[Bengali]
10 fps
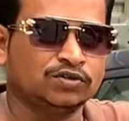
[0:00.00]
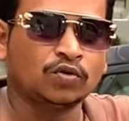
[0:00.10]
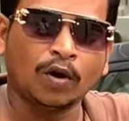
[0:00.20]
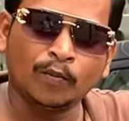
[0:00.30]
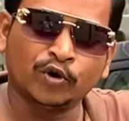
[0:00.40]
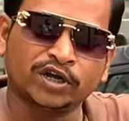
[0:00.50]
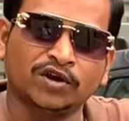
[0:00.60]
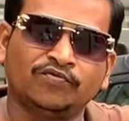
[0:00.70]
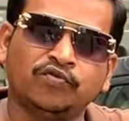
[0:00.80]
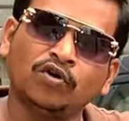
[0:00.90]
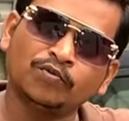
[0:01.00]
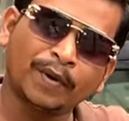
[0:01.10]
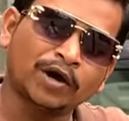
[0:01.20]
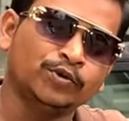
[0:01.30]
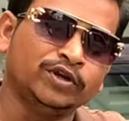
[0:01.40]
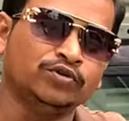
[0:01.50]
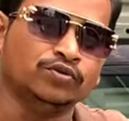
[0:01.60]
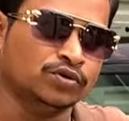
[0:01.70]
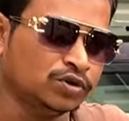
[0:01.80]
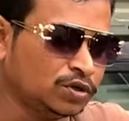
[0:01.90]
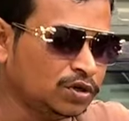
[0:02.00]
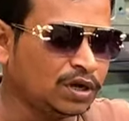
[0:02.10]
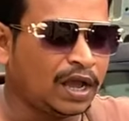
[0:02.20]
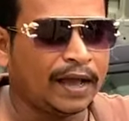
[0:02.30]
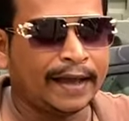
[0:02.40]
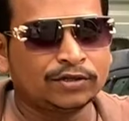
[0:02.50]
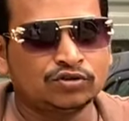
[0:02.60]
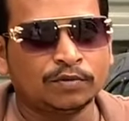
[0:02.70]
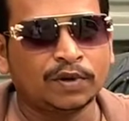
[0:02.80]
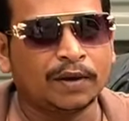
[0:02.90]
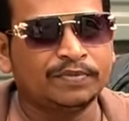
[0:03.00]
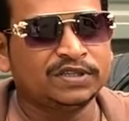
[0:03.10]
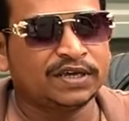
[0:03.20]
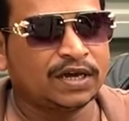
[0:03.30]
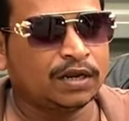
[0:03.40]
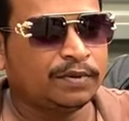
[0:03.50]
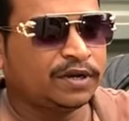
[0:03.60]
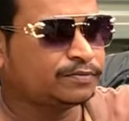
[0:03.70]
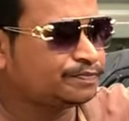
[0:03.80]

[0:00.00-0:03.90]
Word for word: টপ মডেল ফোর পার উইন্ডো একদম আপনি দেখে নেবেন